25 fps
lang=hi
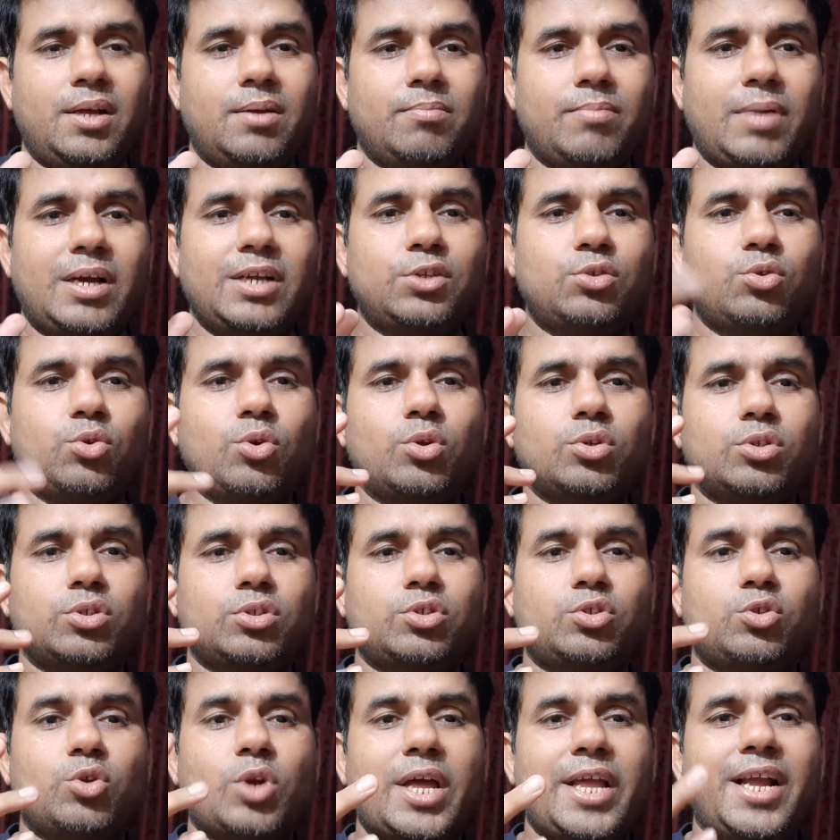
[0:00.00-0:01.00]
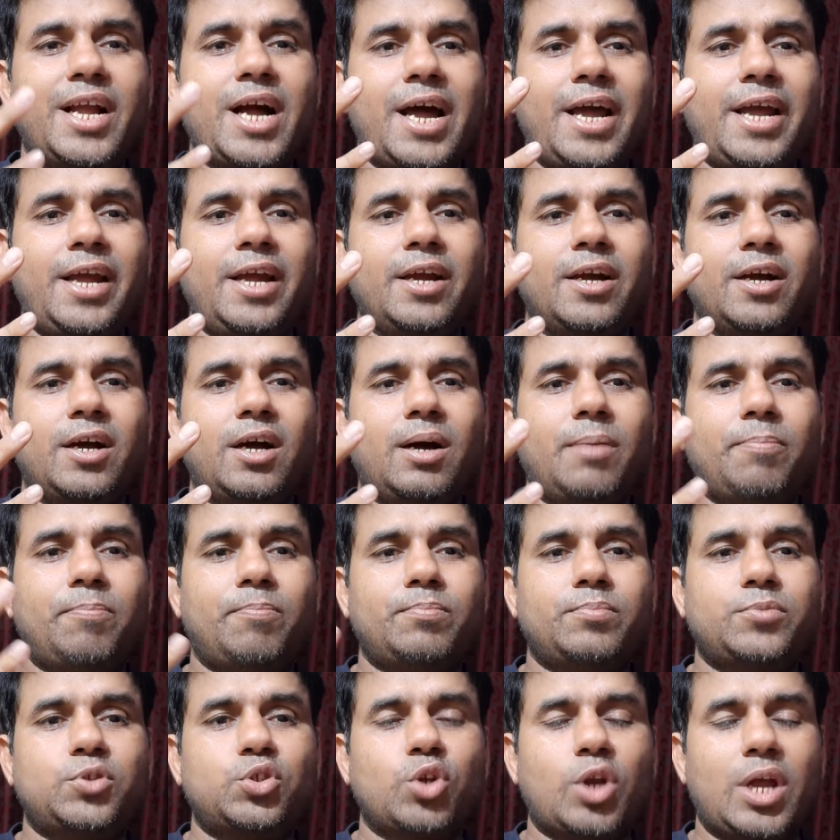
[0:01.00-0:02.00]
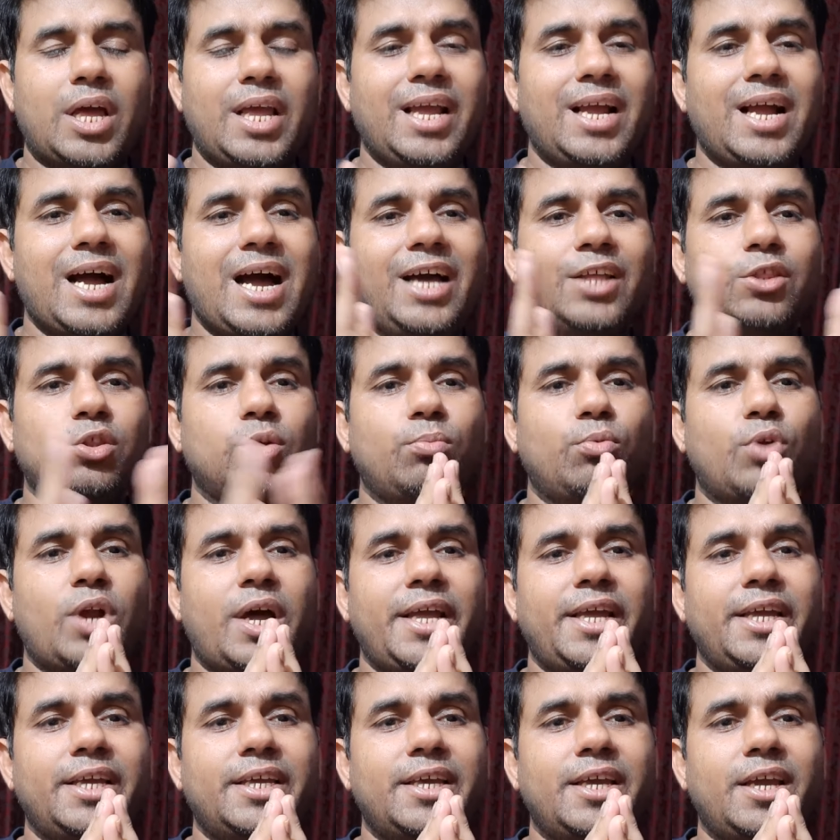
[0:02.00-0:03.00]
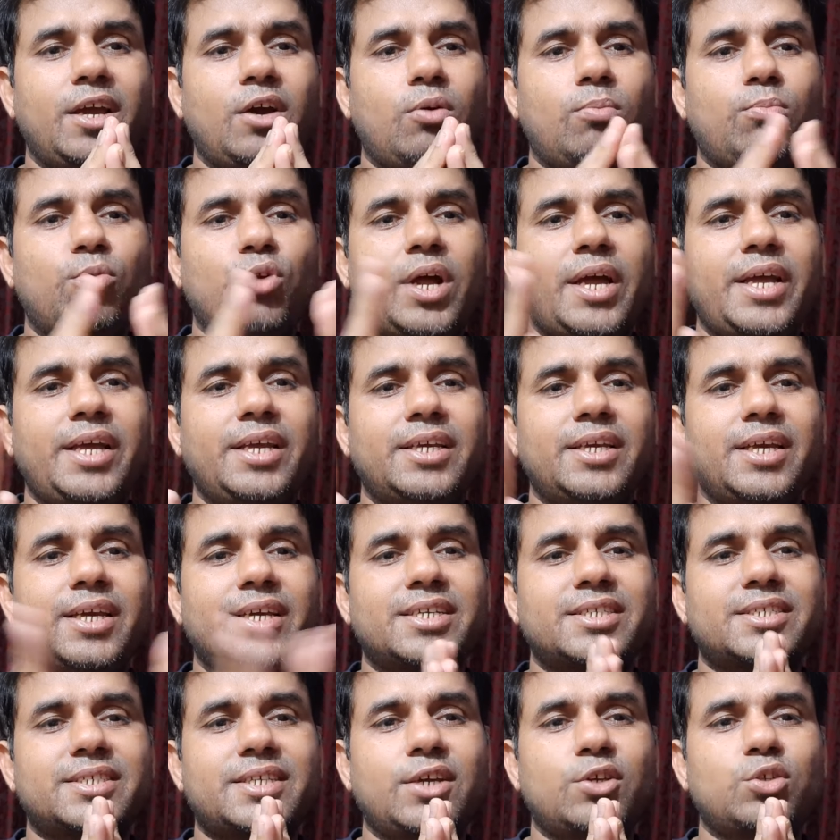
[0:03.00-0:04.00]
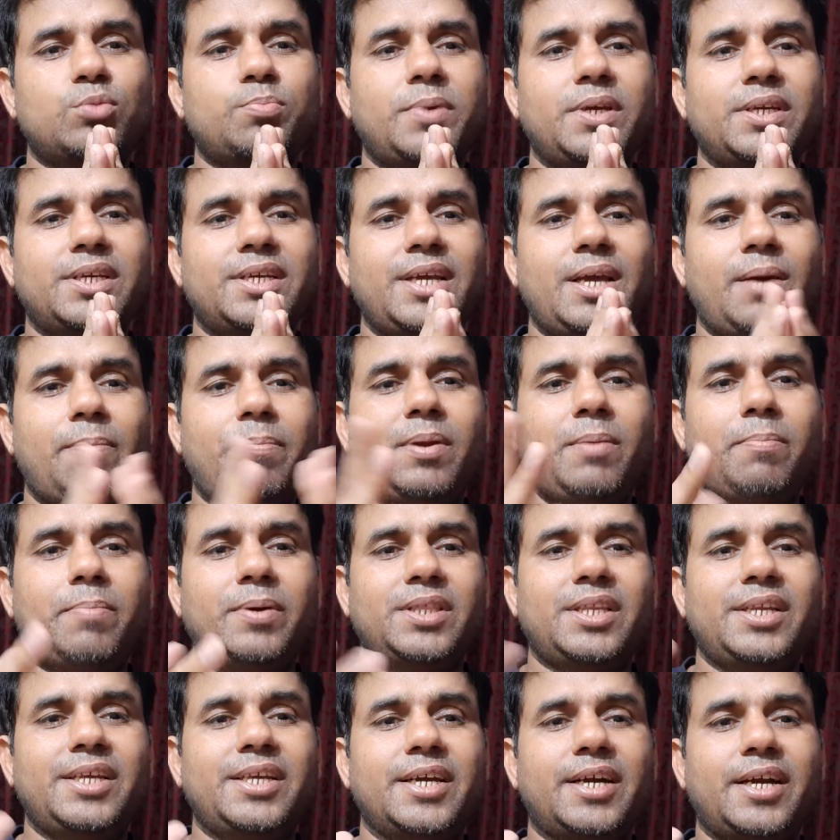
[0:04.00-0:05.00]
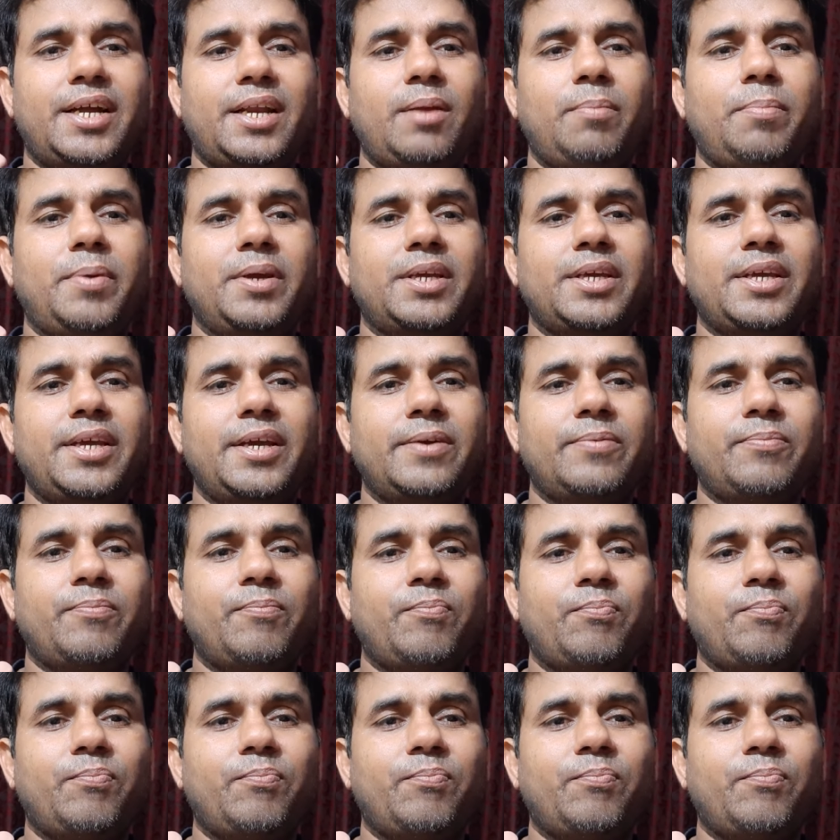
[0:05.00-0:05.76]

भाई चुराई गाय अब चुराई गाय तो मुराही किए और मुराही किए किसके उस पर किए अपनी पत्नी के कहने पे किए